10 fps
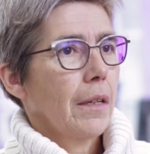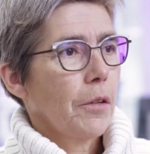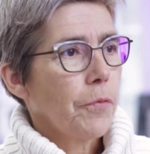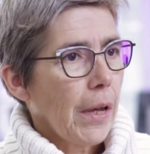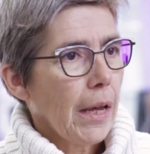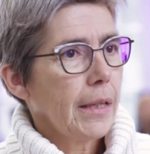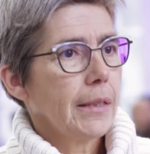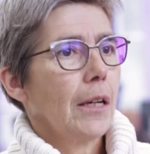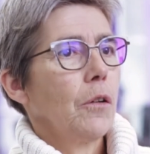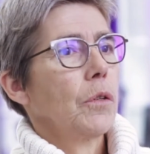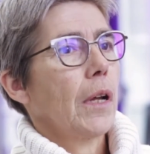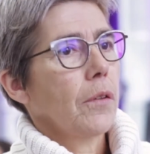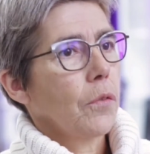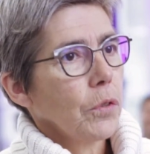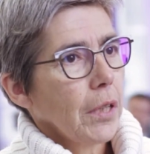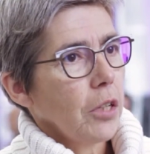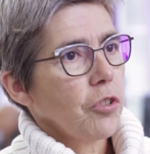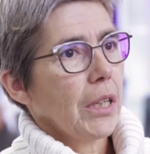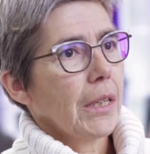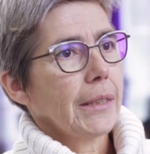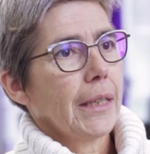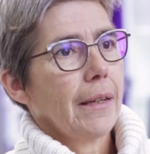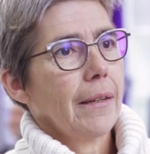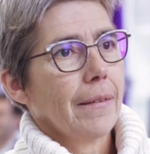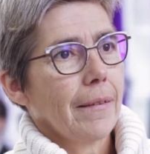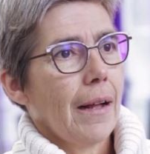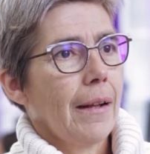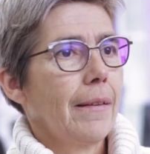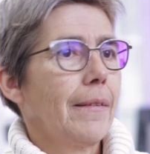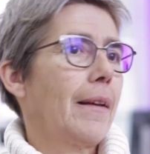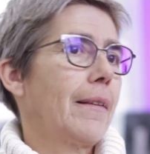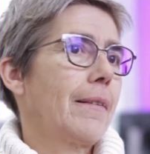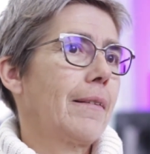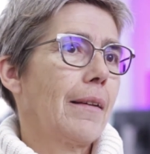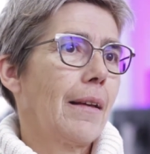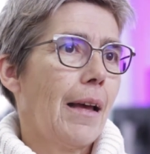gefährlicher oder gesundheitsschädlicher ist als jetzt